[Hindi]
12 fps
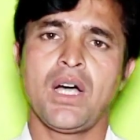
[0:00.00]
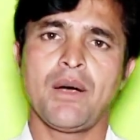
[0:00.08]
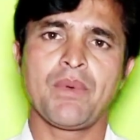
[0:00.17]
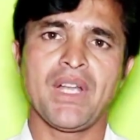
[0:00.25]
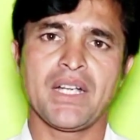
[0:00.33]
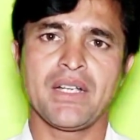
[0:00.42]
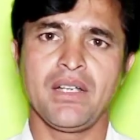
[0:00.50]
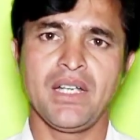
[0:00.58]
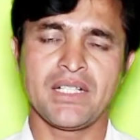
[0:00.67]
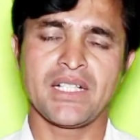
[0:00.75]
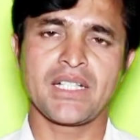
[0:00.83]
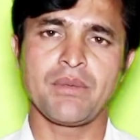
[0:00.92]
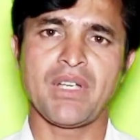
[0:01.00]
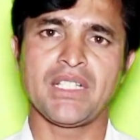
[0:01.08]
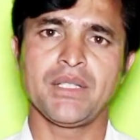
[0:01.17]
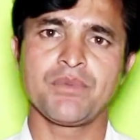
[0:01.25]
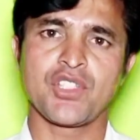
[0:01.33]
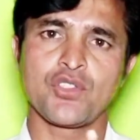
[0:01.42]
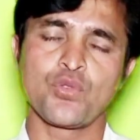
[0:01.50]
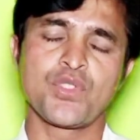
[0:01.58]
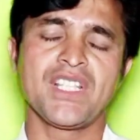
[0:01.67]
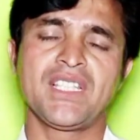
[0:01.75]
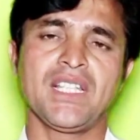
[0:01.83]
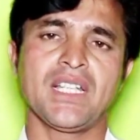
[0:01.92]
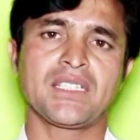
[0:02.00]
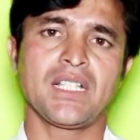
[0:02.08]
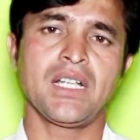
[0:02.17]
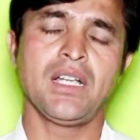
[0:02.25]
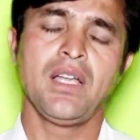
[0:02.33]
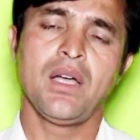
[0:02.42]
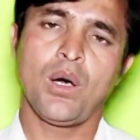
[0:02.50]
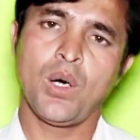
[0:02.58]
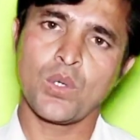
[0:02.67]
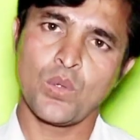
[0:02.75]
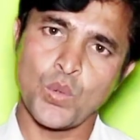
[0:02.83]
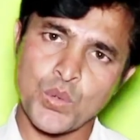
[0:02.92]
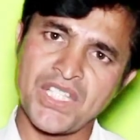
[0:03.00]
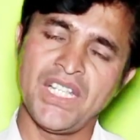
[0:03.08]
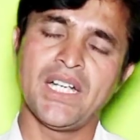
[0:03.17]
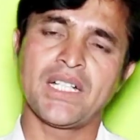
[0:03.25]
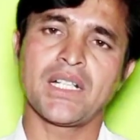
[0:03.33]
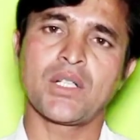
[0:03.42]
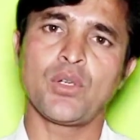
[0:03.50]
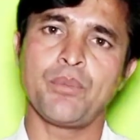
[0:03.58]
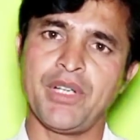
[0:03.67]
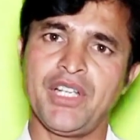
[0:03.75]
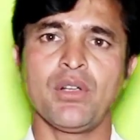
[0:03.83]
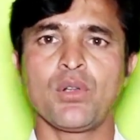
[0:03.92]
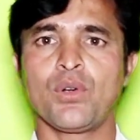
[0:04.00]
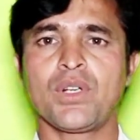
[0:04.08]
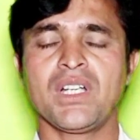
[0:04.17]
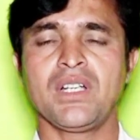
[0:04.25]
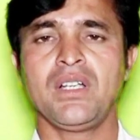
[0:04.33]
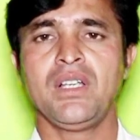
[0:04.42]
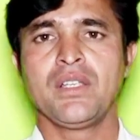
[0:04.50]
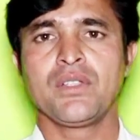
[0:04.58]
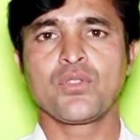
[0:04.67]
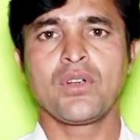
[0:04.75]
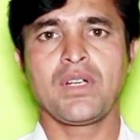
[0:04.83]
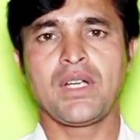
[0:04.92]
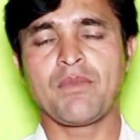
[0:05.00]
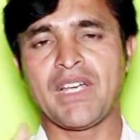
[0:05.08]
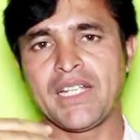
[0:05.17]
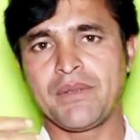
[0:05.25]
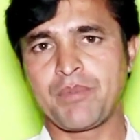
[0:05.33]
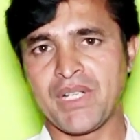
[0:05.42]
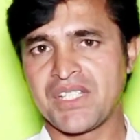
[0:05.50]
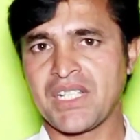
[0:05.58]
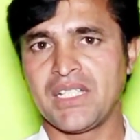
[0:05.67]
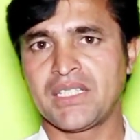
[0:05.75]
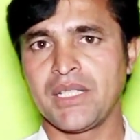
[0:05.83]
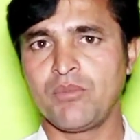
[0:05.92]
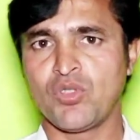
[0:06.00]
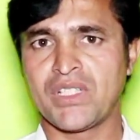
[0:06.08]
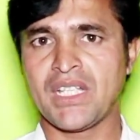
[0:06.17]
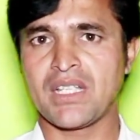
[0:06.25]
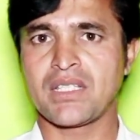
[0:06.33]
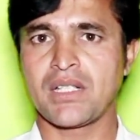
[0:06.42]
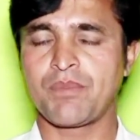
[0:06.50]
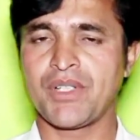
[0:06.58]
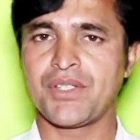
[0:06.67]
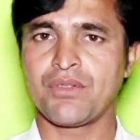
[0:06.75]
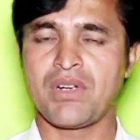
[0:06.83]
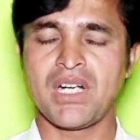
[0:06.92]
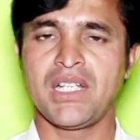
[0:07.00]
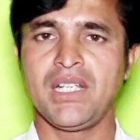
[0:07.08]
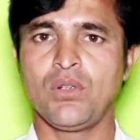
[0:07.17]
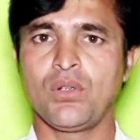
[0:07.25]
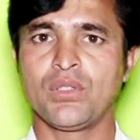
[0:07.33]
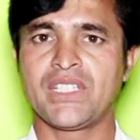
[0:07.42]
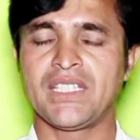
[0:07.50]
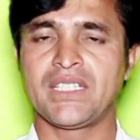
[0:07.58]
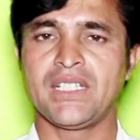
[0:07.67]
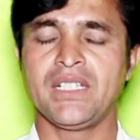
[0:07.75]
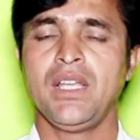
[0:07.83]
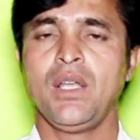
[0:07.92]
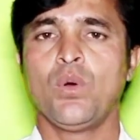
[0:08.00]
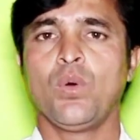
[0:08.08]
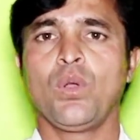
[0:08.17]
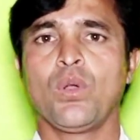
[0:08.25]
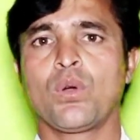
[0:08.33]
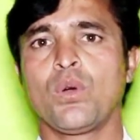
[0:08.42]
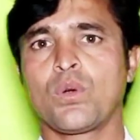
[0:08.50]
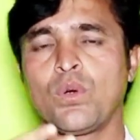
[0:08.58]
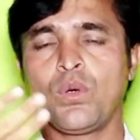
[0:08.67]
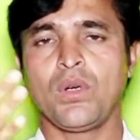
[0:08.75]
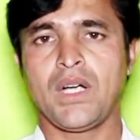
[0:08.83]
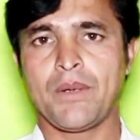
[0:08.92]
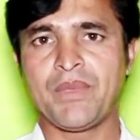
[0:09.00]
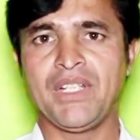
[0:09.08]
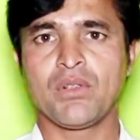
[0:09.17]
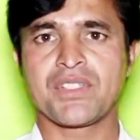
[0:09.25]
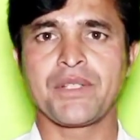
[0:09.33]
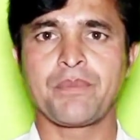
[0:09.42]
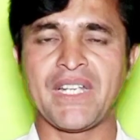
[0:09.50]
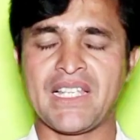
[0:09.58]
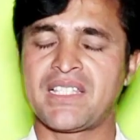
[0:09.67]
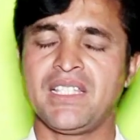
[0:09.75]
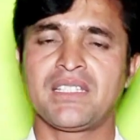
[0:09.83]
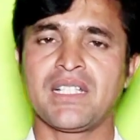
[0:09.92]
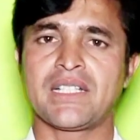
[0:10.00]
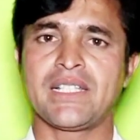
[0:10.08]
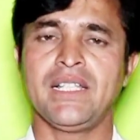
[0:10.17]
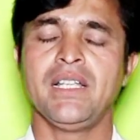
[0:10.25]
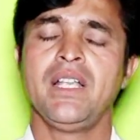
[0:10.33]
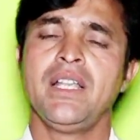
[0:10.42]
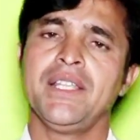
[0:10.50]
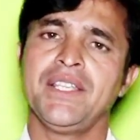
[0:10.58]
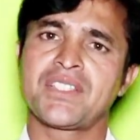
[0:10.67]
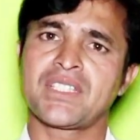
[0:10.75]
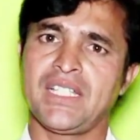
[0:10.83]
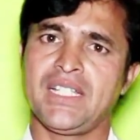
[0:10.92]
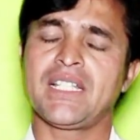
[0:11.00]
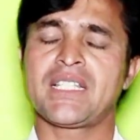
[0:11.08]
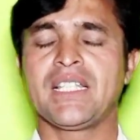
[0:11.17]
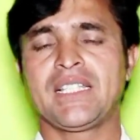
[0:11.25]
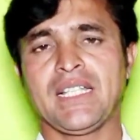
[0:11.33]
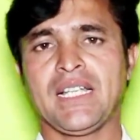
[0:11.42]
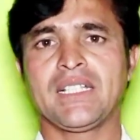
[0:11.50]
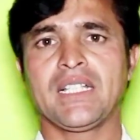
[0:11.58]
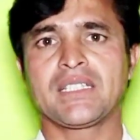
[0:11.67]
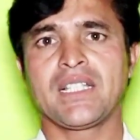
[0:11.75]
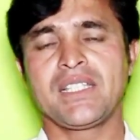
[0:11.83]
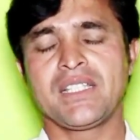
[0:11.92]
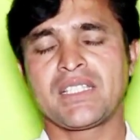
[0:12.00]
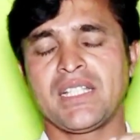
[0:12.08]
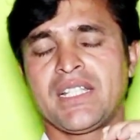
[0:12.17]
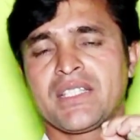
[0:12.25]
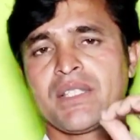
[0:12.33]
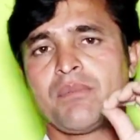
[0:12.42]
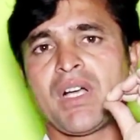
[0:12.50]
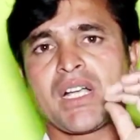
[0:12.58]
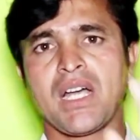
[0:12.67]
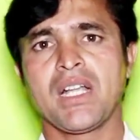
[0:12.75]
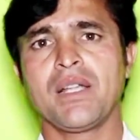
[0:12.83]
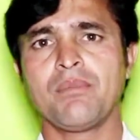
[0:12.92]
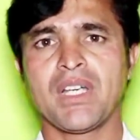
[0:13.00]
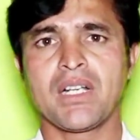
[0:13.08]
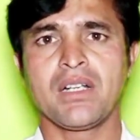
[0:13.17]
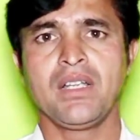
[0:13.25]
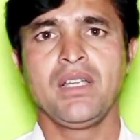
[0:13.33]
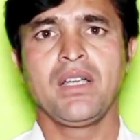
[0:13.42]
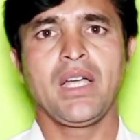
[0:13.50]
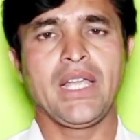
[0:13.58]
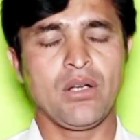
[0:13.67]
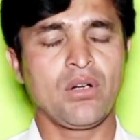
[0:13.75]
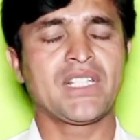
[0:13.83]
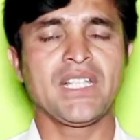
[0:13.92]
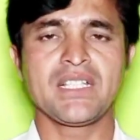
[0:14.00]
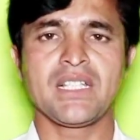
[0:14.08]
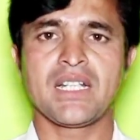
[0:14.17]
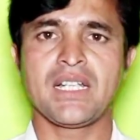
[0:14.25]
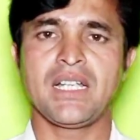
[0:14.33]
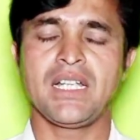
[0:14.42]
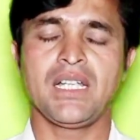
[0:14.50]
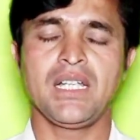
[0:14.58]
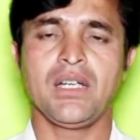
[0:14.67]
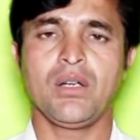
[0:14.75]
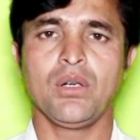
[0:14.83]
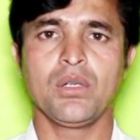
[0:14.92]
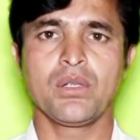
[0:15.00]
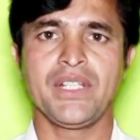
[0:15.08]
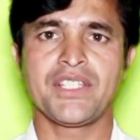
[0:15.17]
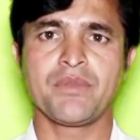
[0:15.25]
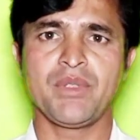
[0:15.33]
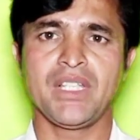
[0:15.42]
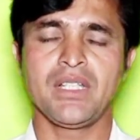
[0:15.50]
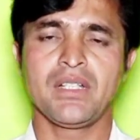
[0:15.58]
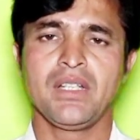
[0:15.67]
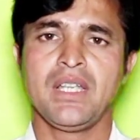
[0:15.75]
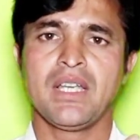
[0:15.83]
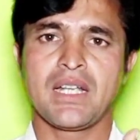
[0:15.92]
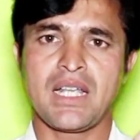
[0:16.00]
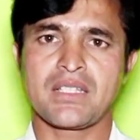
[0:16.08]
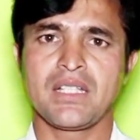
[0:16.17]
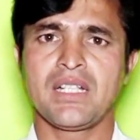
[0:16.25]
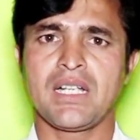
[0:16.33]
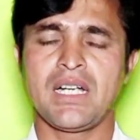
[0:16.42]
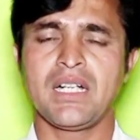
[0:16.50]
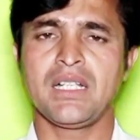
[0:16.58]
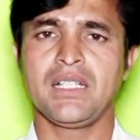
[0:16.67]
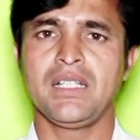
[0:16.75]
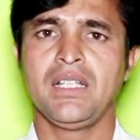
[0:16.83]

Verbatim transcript: अपना लेटर के माध्यम से सूचित किया था और उसी लेटर को वीडियो लोग जो हमारे पंचायत के मुखिया सरपंच वार्ड ये लोग होते थे उन लोगों को अपने ओर से प्रेषित करके इस तरीके से किया गया था जिस तरीके से मकान नंबर अलॉट किया जा रहा है और इसमें राशन कार्ड